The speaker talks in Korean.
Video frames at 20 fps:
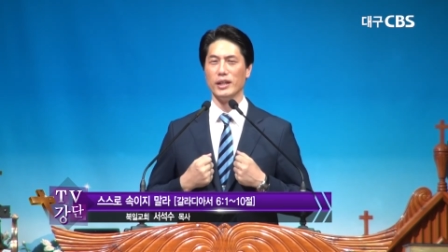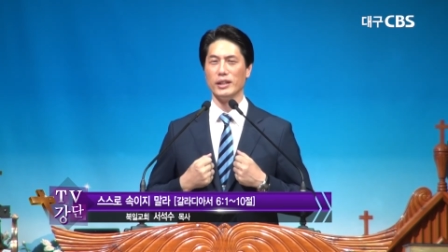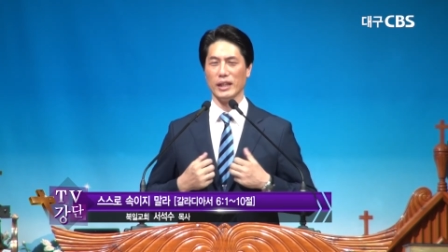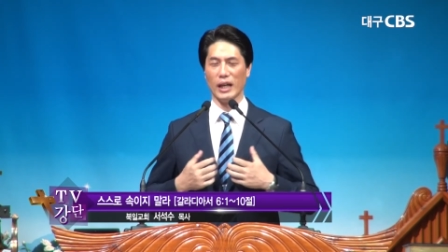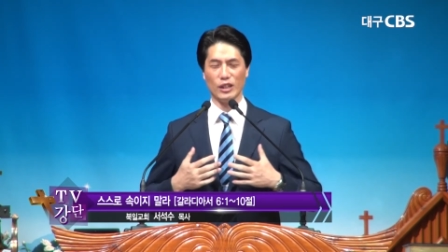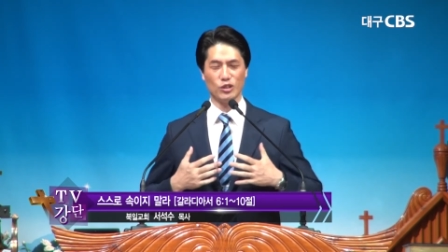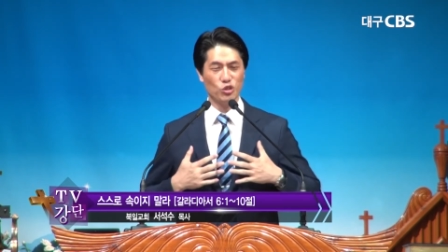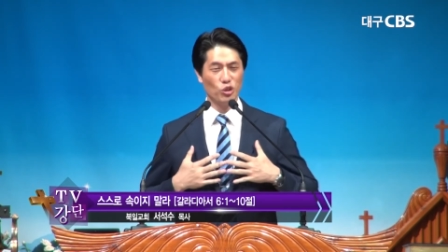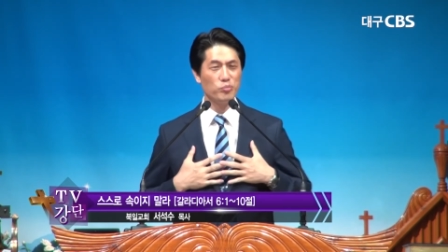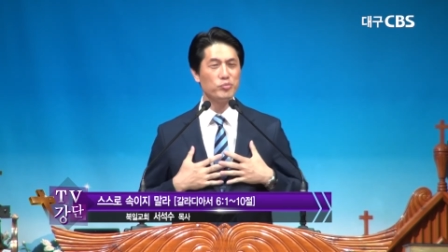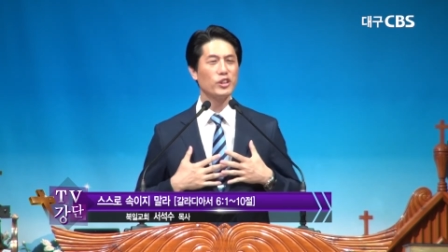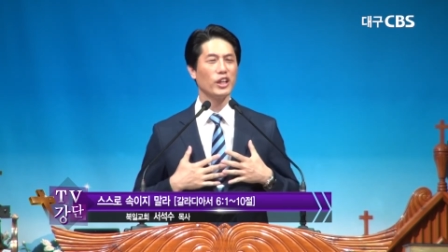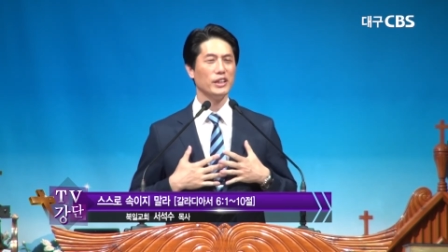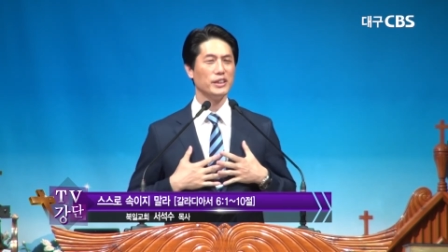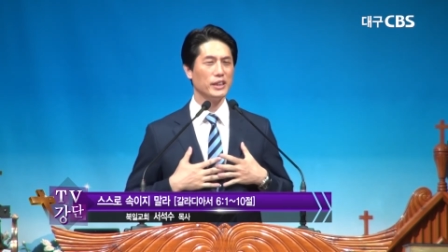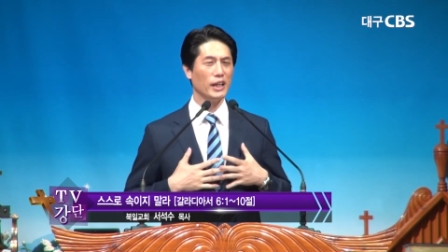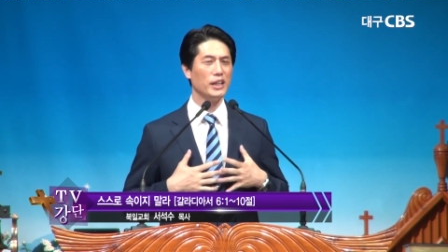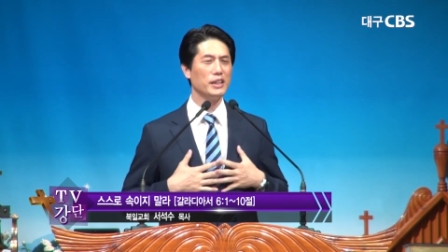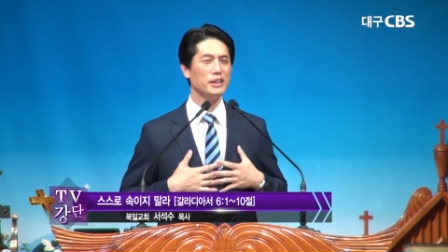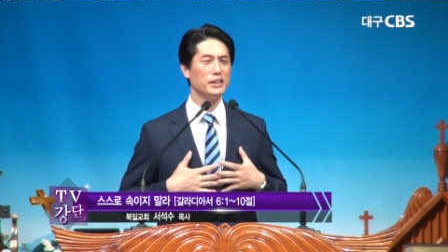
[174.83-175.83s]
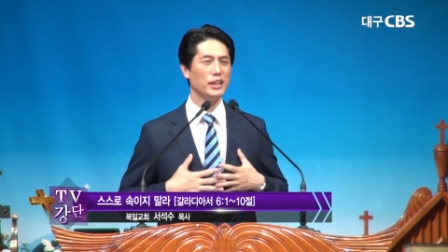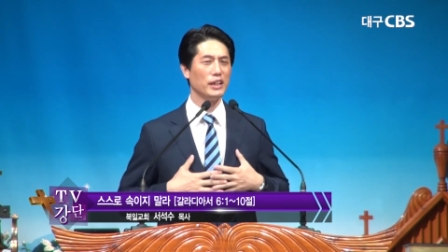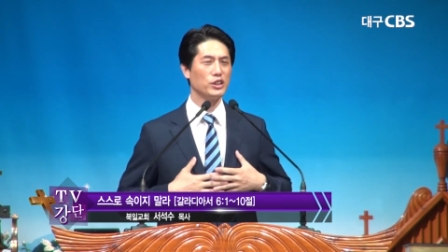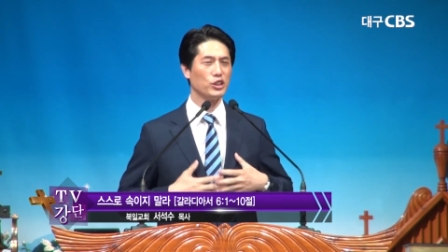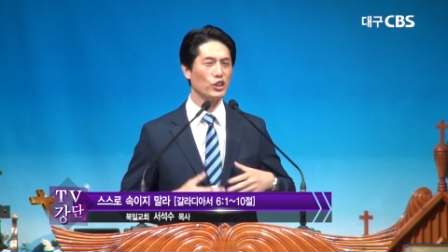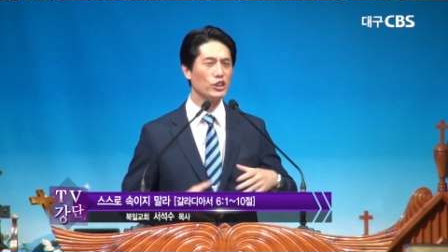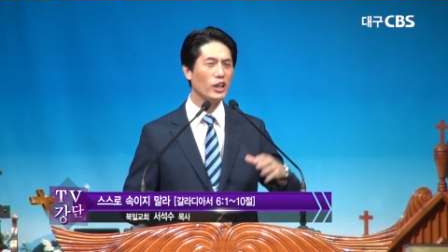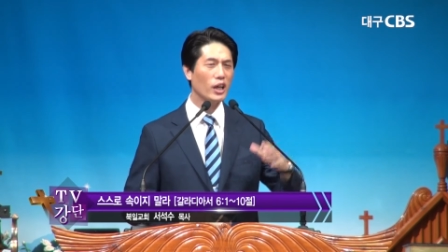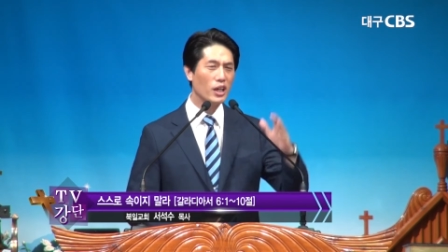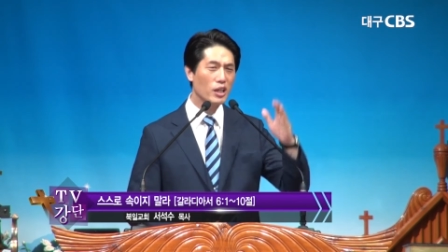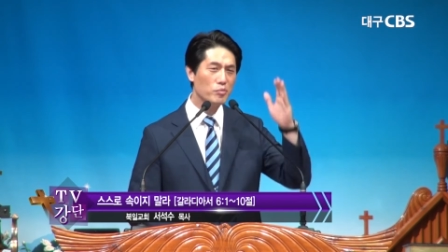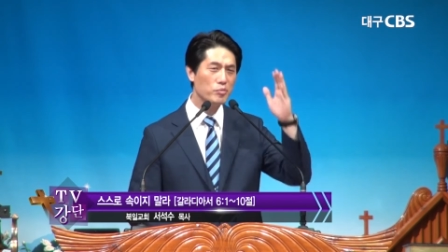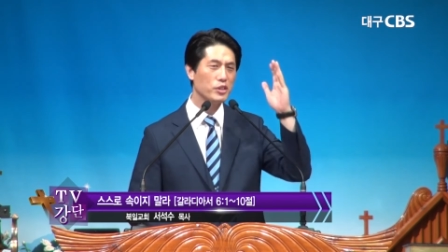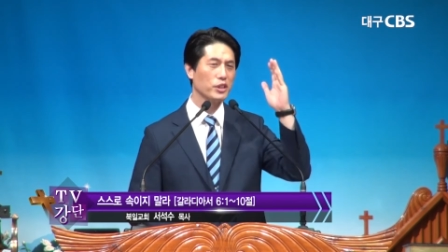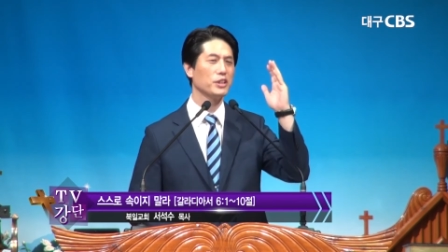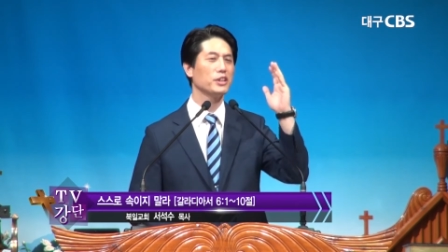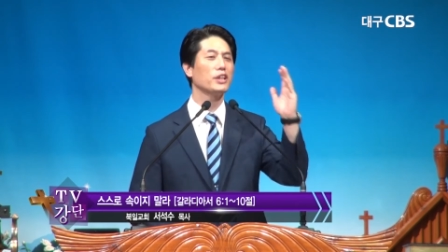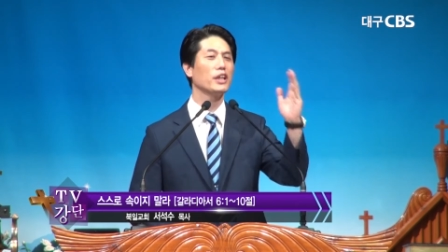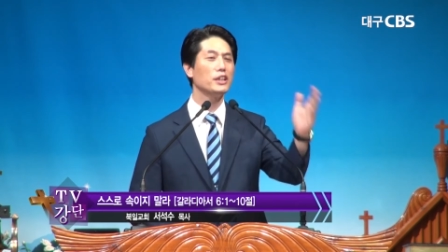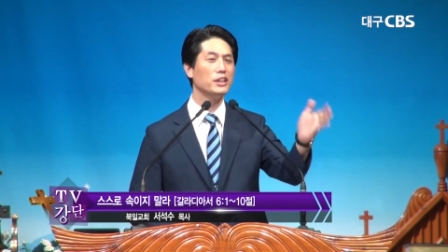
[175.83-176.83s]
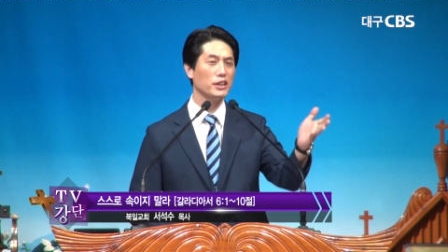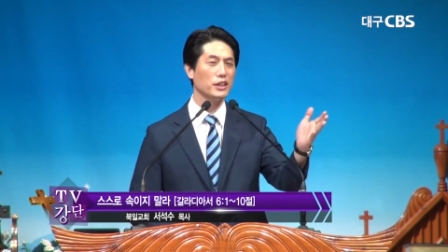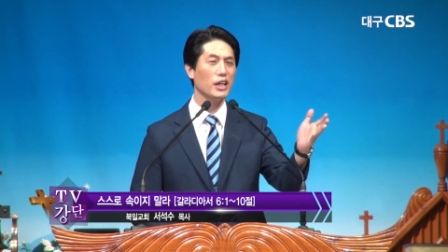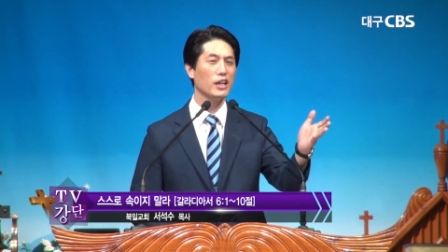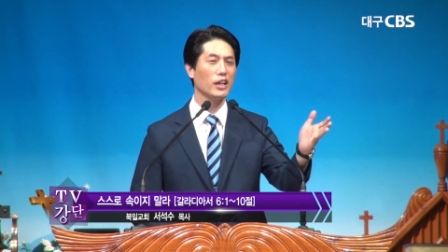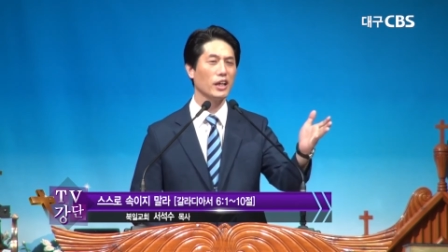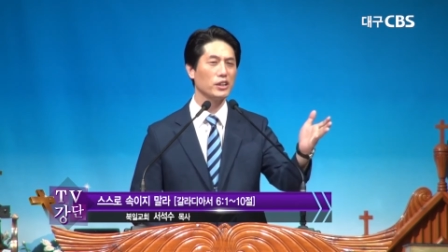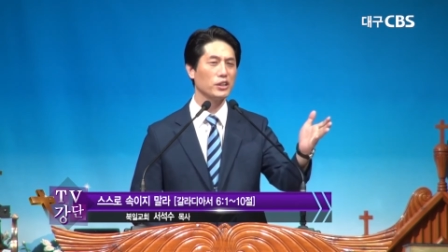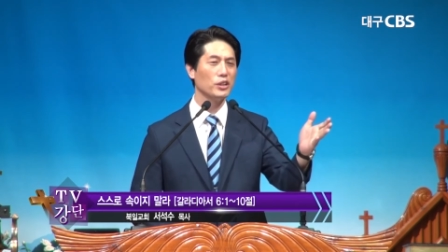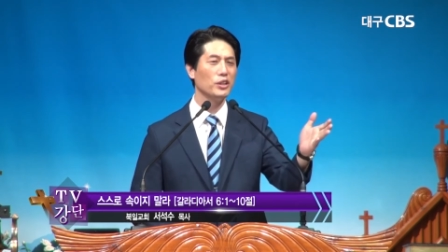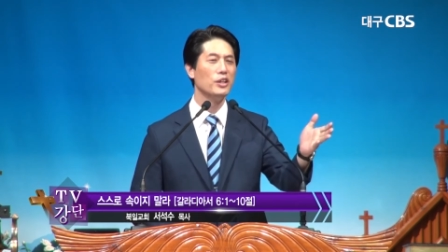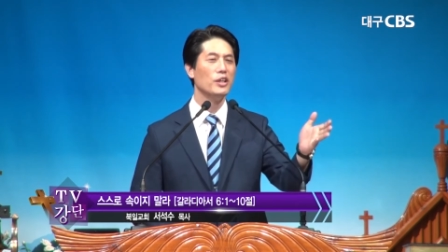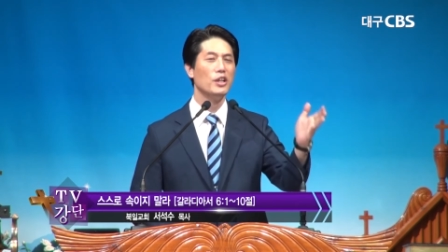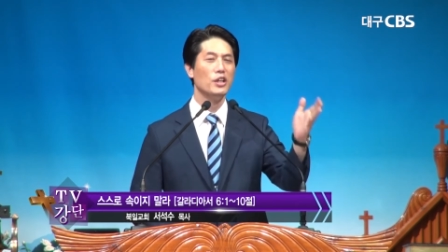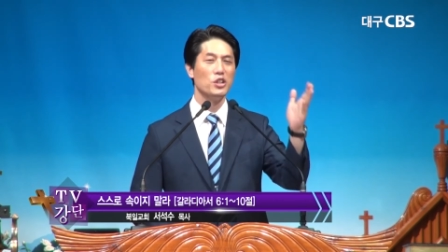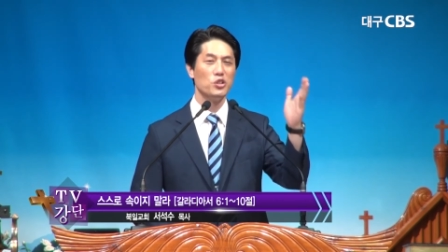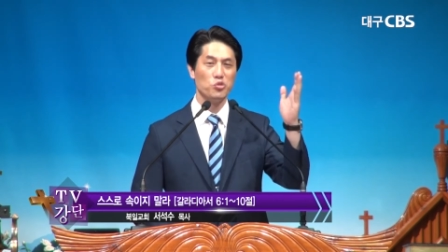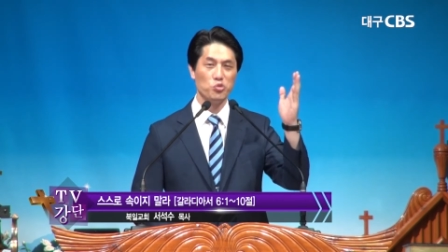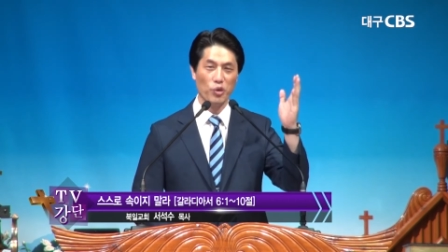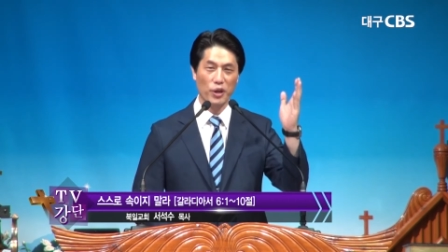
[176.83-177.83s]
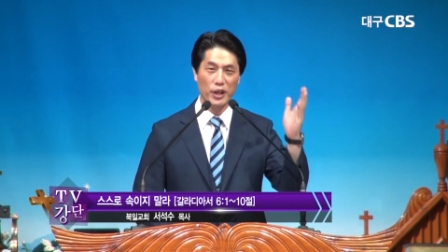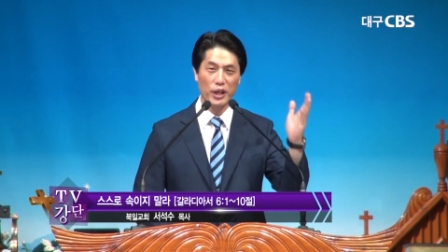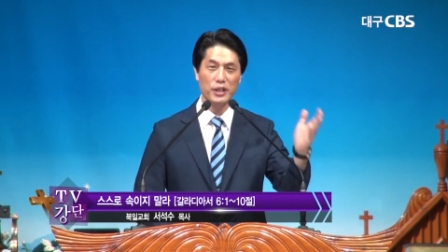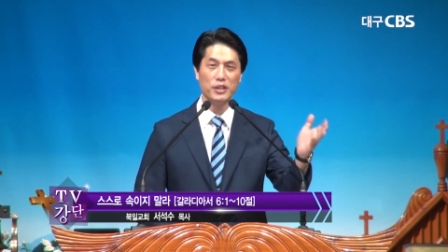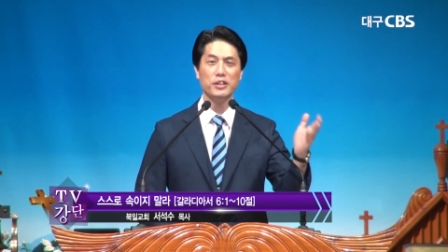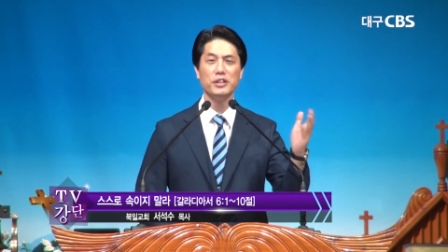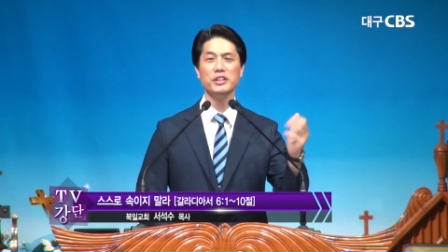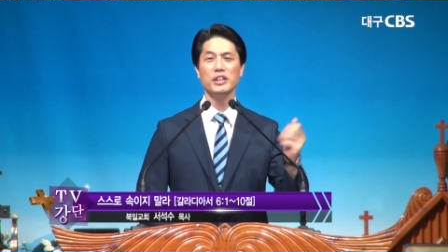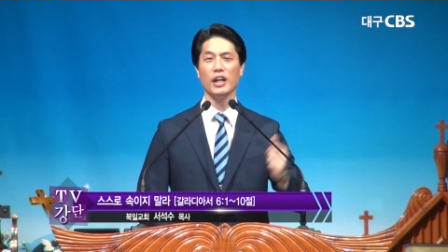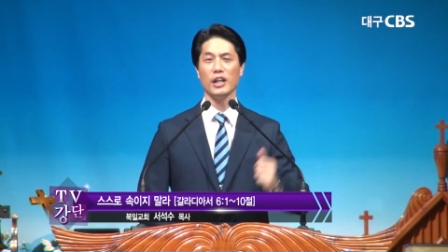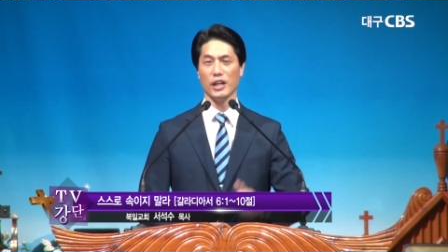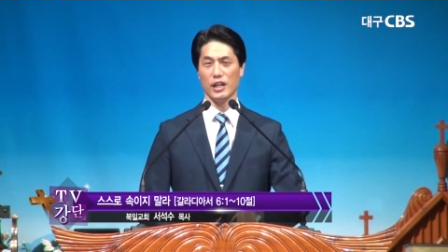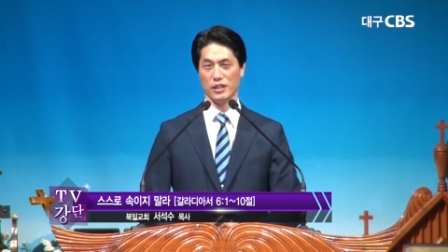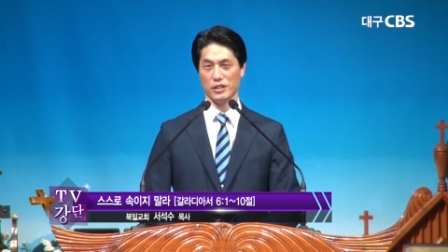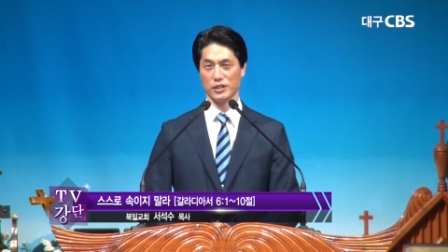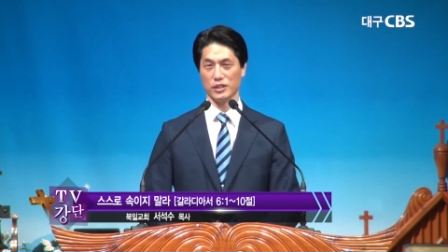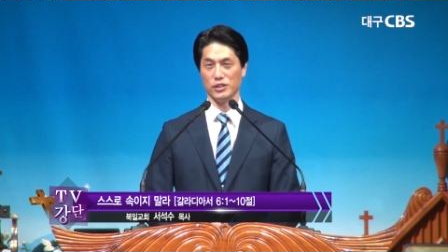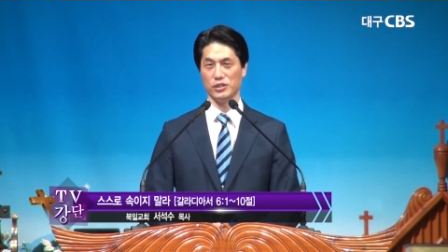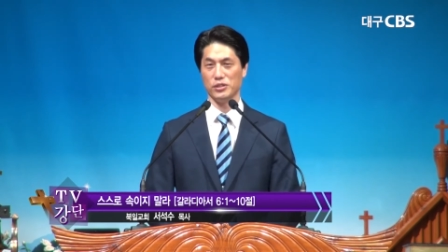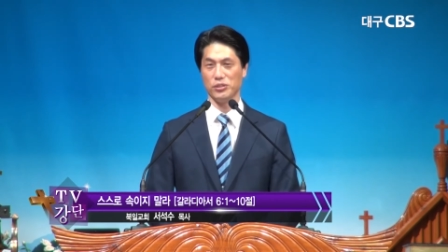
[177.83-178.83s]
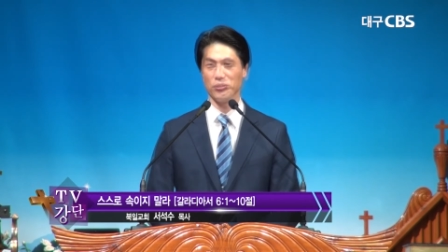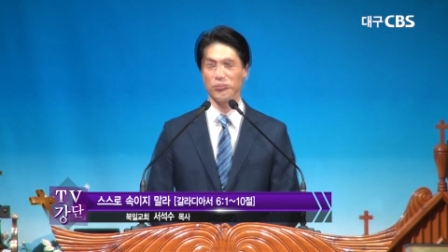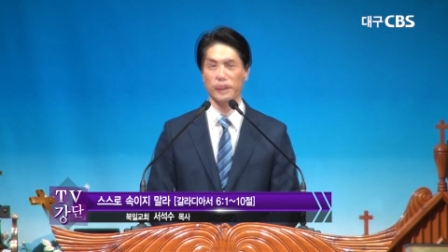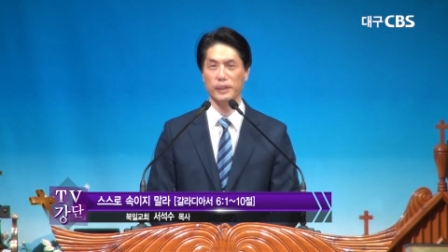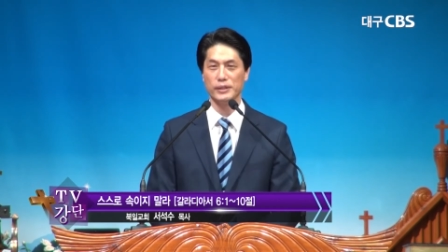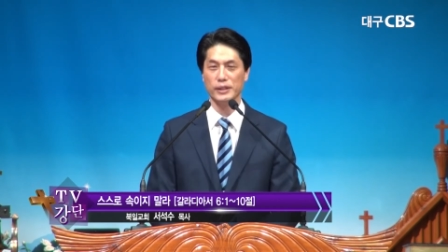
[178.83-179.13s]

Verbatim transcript: 나 좀 괜찮은데 저 사람 저렇게 신앙해서 되겠느냐라는 거지요.